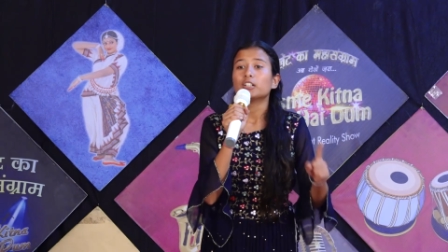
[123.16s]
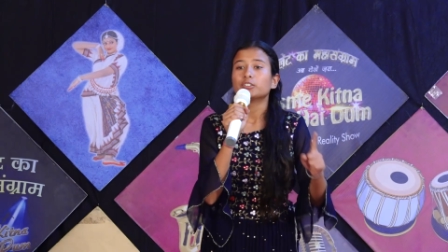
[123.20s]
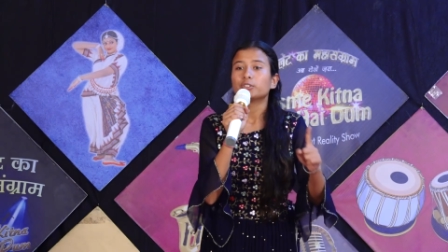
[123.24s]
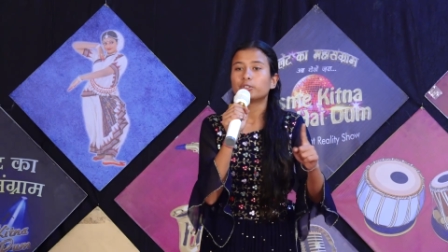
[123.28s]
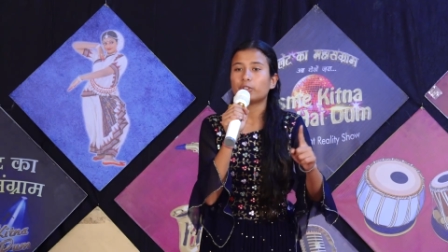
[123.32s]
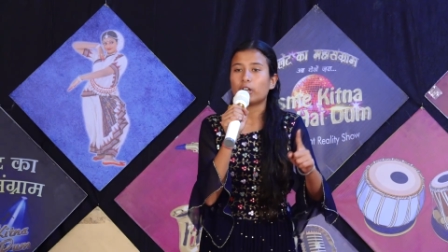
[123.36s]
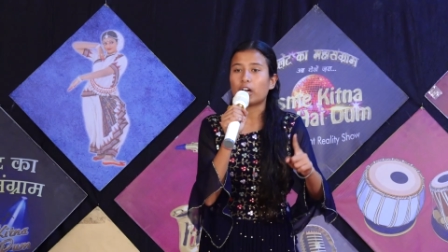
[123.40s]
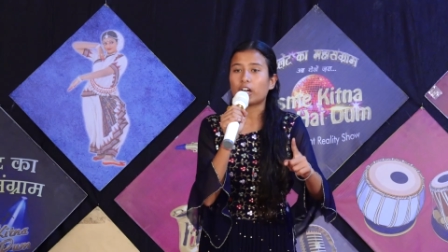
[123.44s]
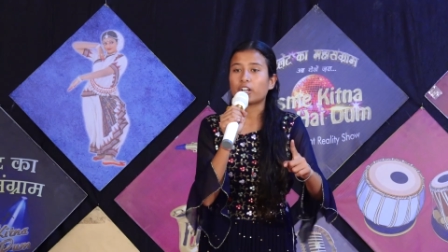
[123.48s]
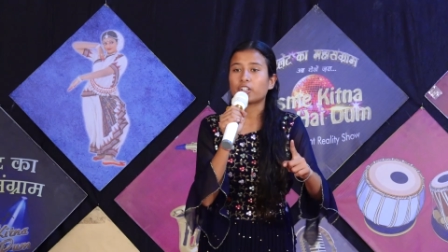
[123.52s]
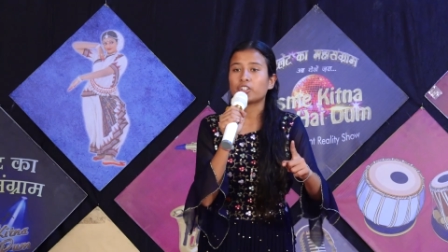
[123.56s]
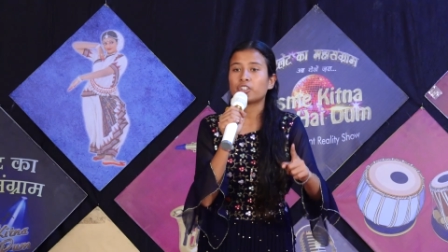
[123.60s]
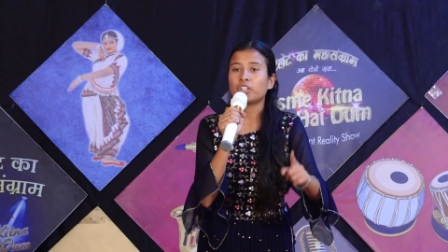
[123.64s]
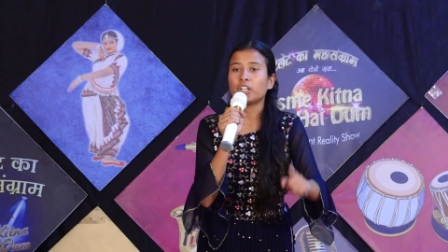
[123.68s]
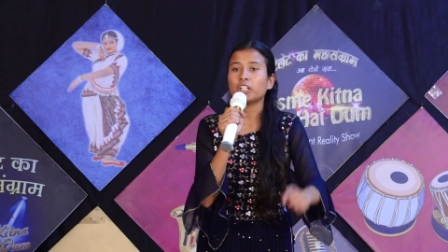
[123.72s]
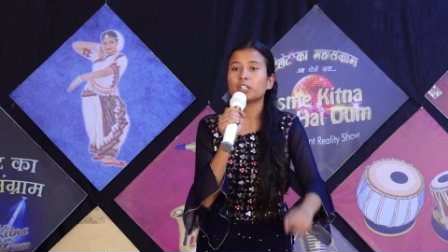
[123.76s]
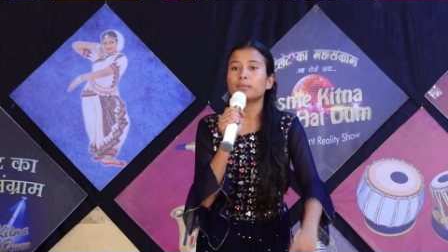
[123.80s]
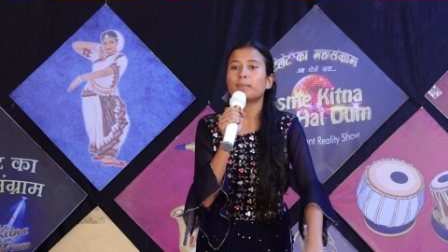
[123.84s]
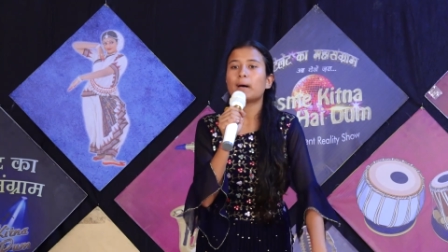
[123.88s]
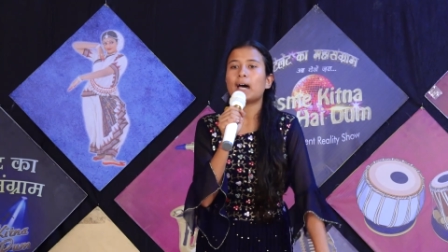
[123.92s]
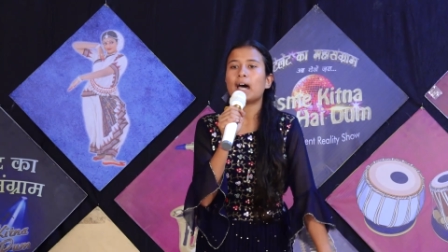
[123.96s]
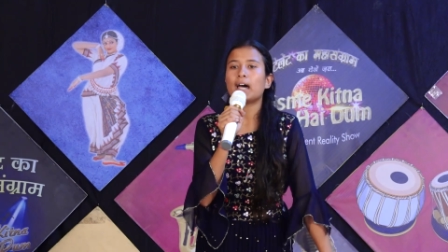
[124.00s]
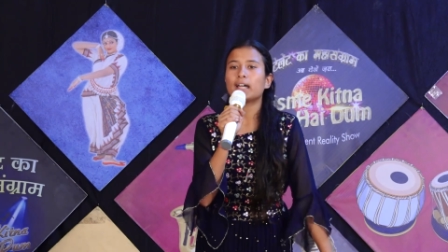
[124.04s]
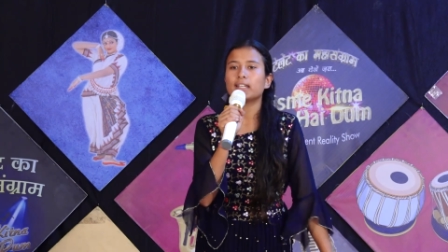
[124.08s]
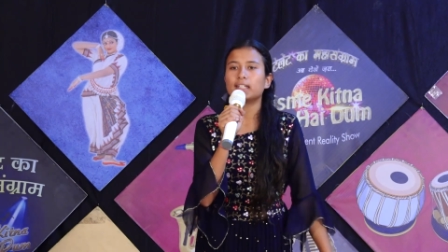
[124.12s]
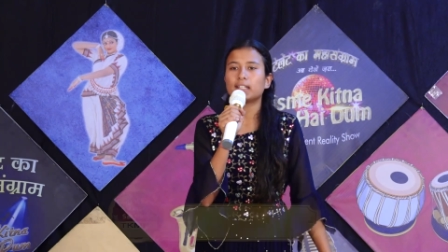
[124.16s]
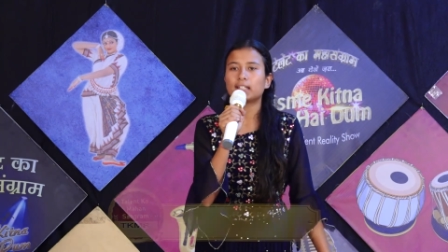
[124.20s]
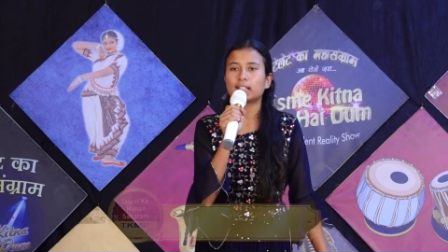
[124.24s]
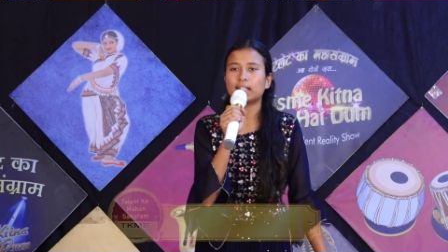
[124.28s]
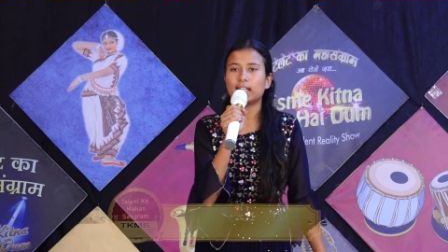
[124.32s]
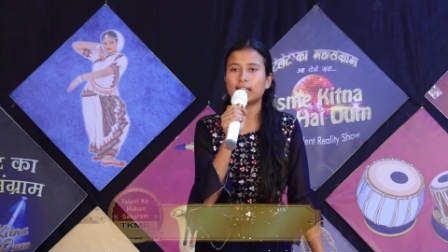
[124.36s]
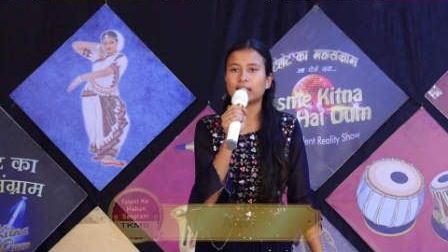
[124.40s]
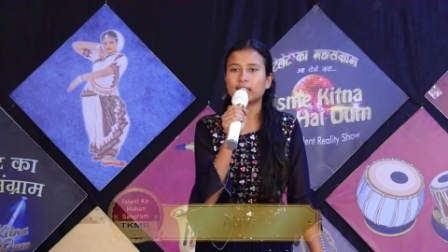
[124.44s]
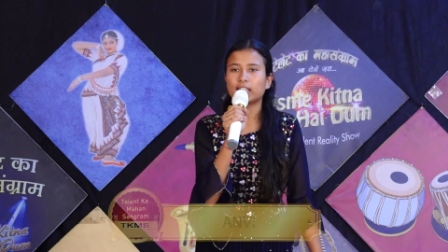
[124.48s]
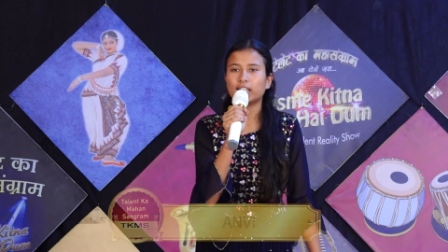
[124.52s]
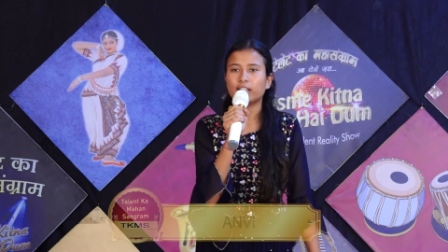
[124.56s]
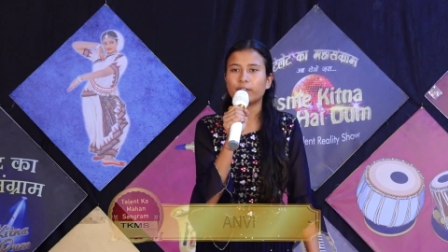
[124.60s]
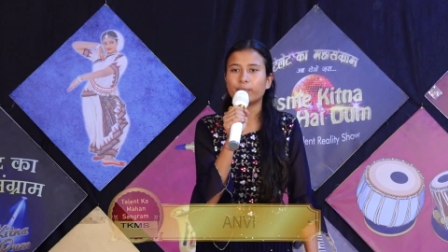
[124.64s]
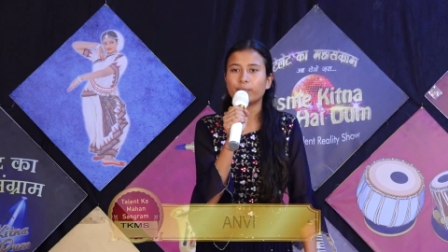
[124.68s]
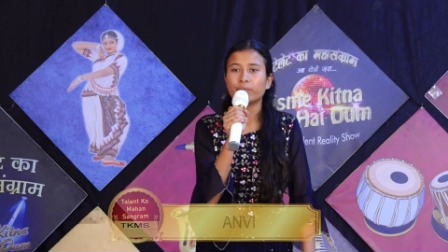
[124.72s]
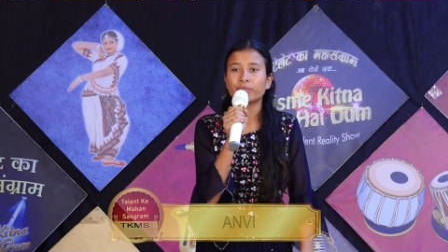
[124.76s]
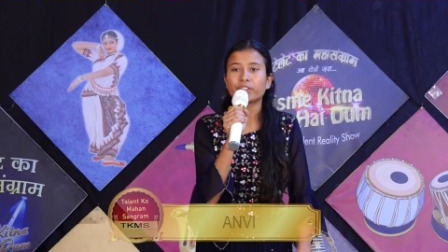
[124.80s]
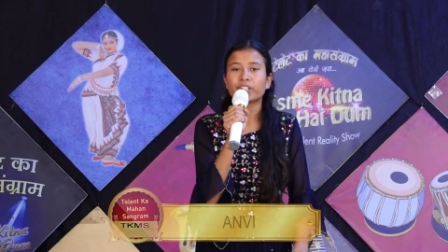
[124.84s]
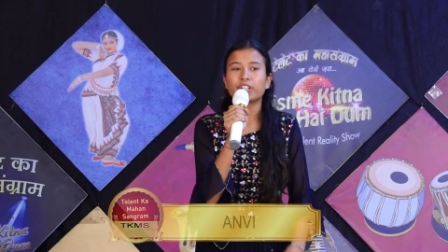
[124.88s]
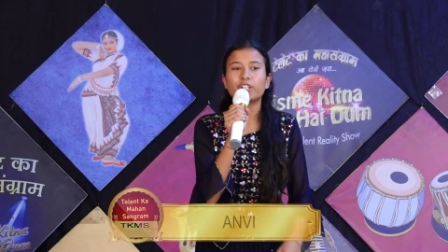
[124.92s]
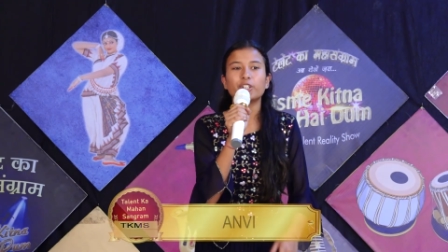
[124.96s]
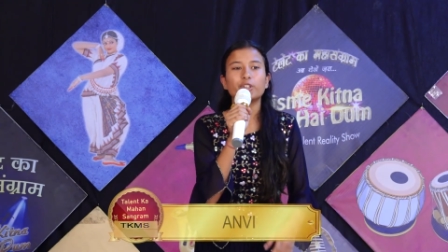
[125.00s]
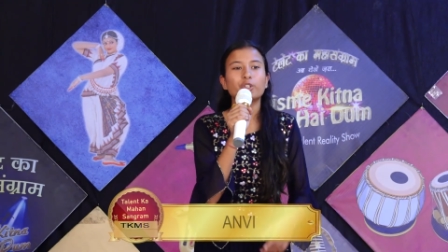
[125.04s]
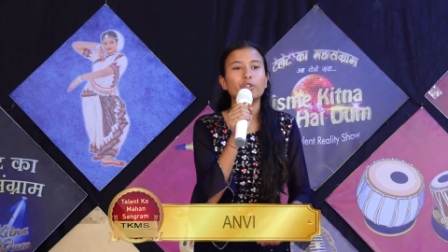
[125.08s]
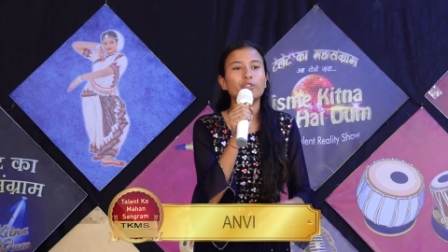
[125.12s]
सुरक्षित बाहर निकलेगी
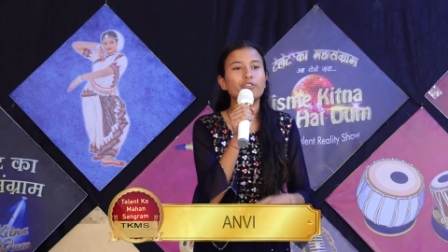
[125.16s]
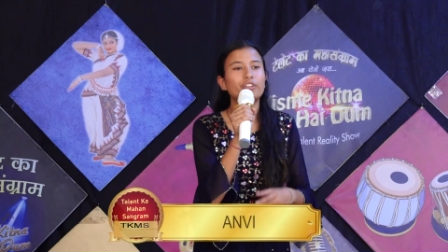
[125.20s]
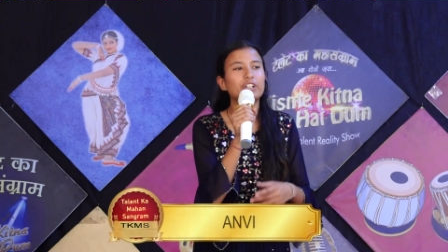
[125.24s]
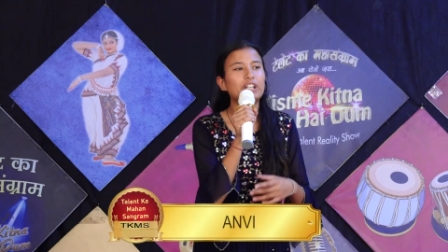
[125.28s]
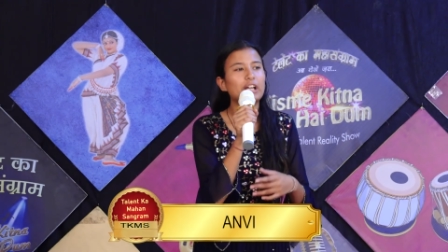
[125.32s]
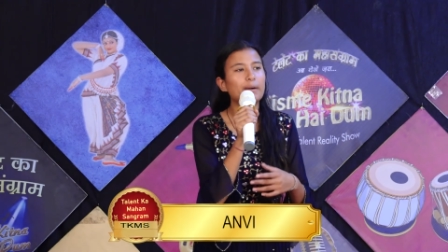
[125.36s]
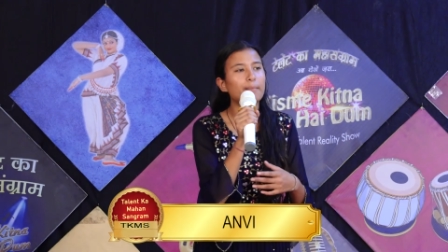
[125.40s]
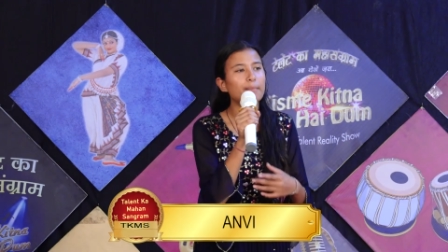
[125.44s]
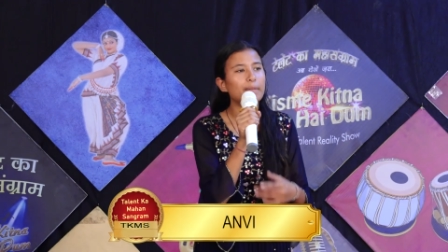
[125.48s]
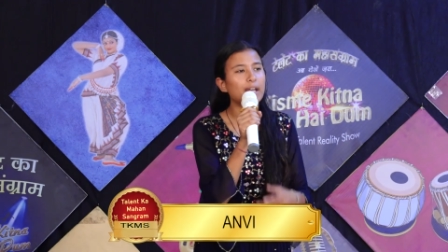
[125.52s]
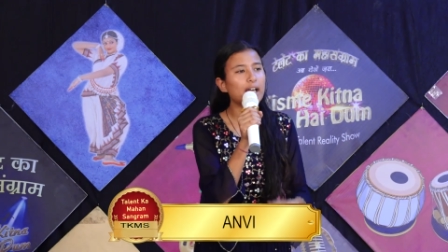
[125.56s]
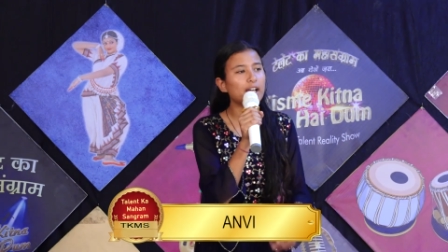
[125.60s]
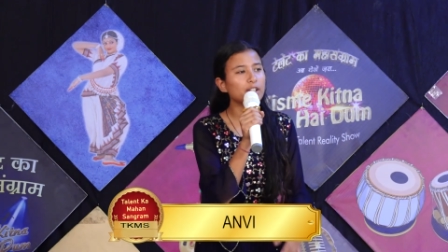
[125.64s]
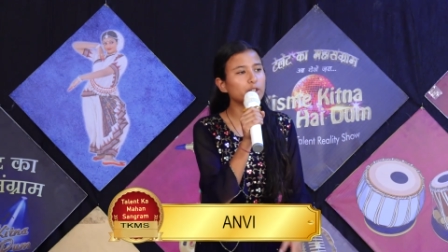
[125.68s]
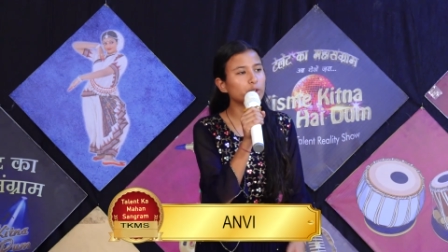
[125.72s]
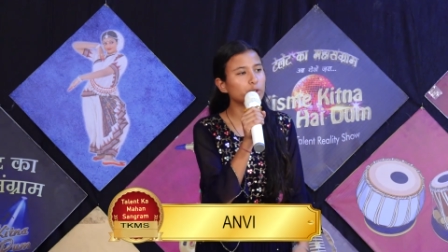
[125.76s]
किंतु विडंबना